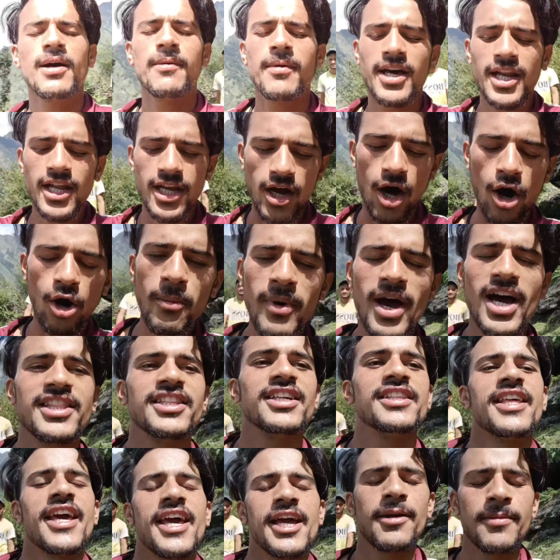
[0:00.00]
ये भी हमारे गांव में
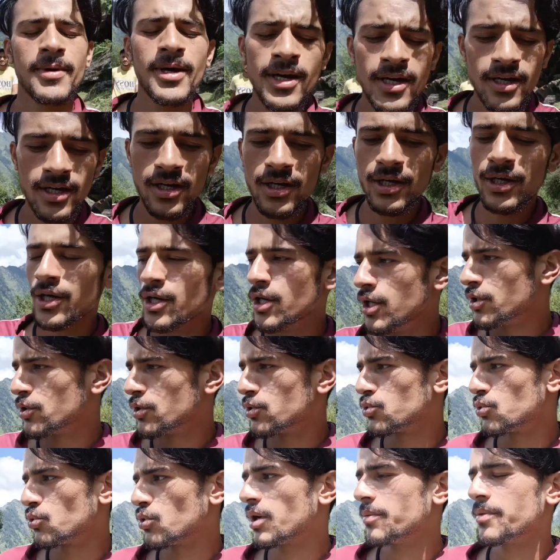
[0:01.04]
आता थे में
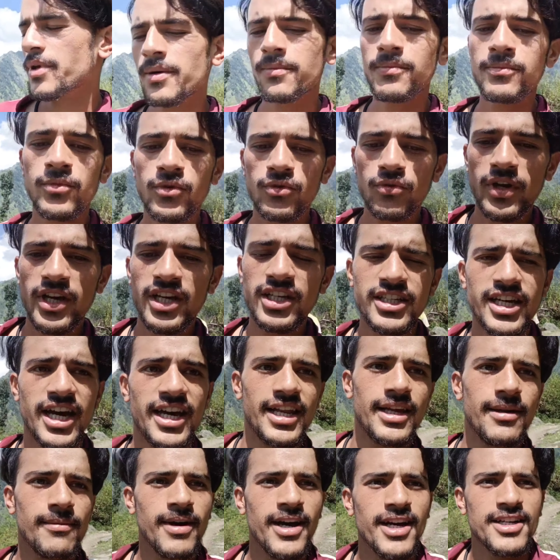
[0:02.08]
तो अभी हम वहीं
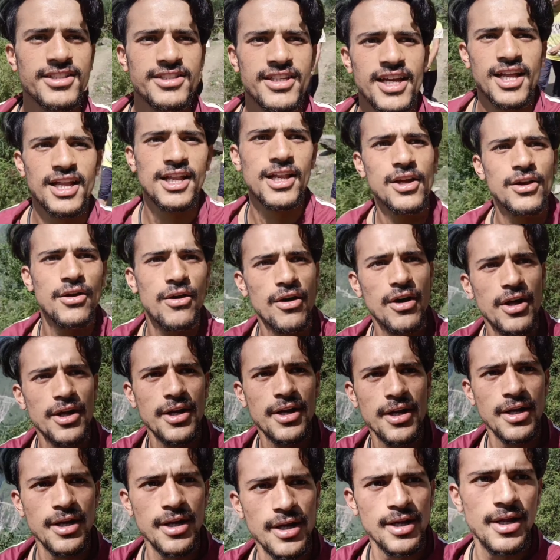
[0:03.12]
जा रहे हैं भाई शैली
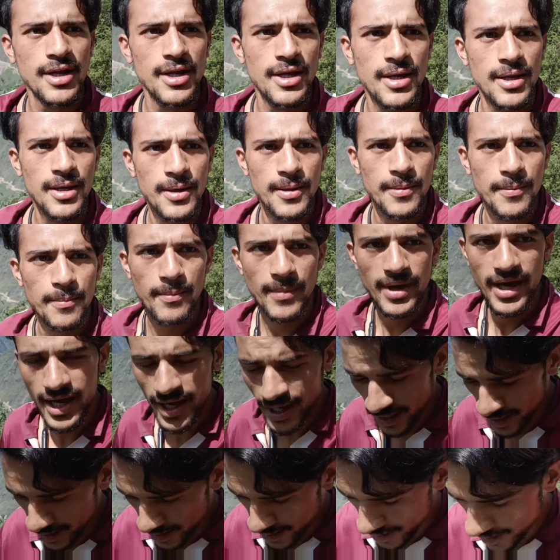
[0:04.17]
और
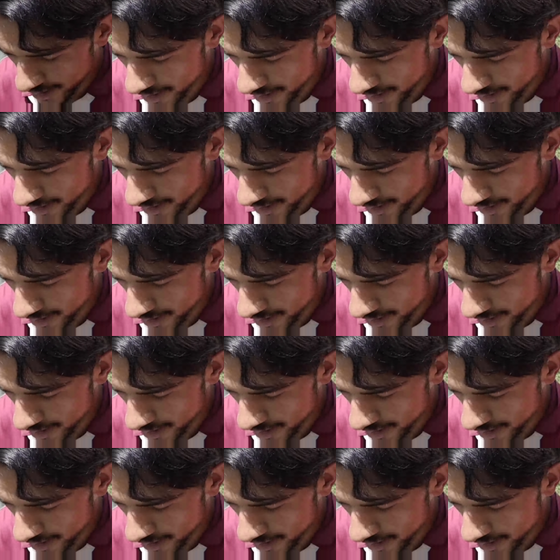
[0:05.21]
मैं